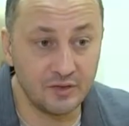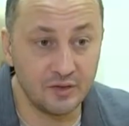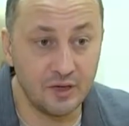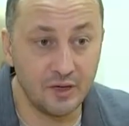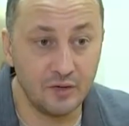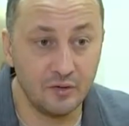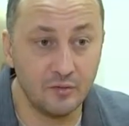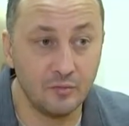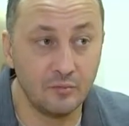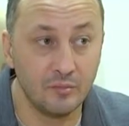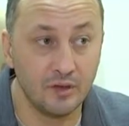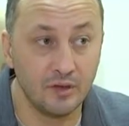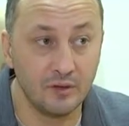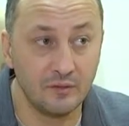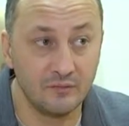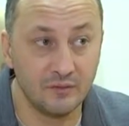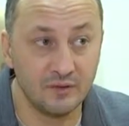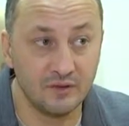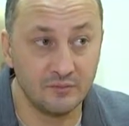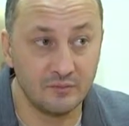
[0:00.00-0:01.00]
не дано,
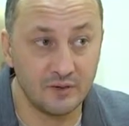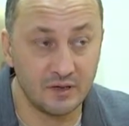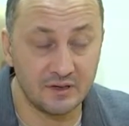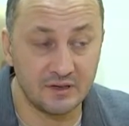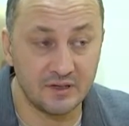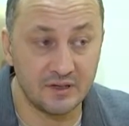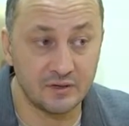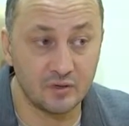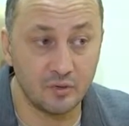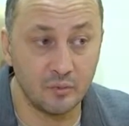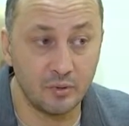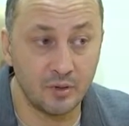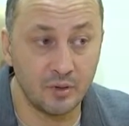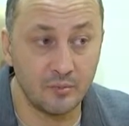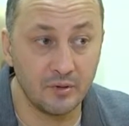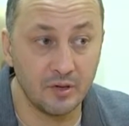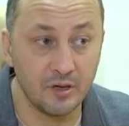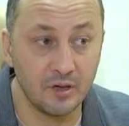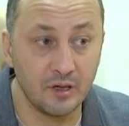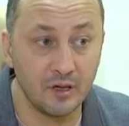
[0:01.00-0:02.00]
мы выйдем в российскую
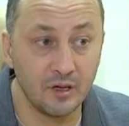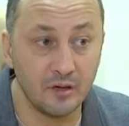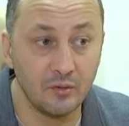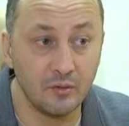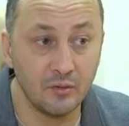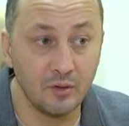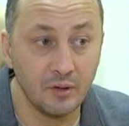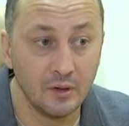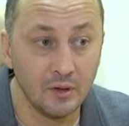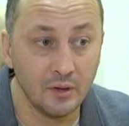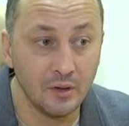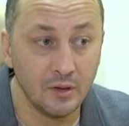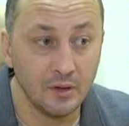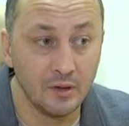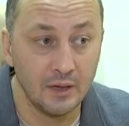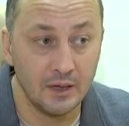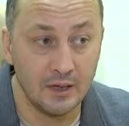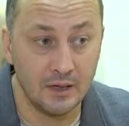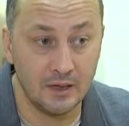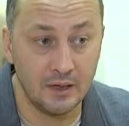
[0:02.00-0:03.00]
премьер-лигу,
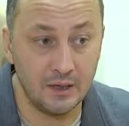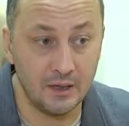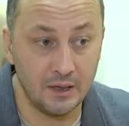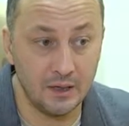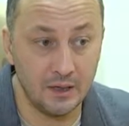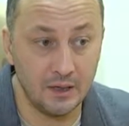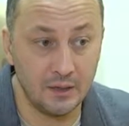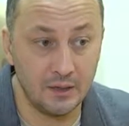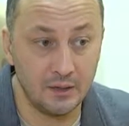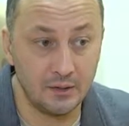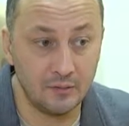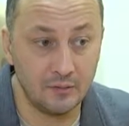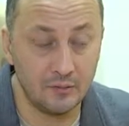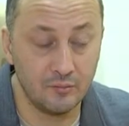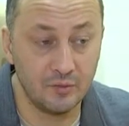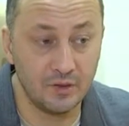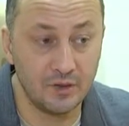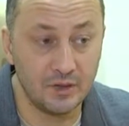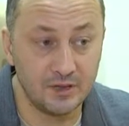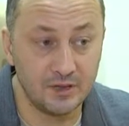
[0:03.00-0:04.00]
а, то мы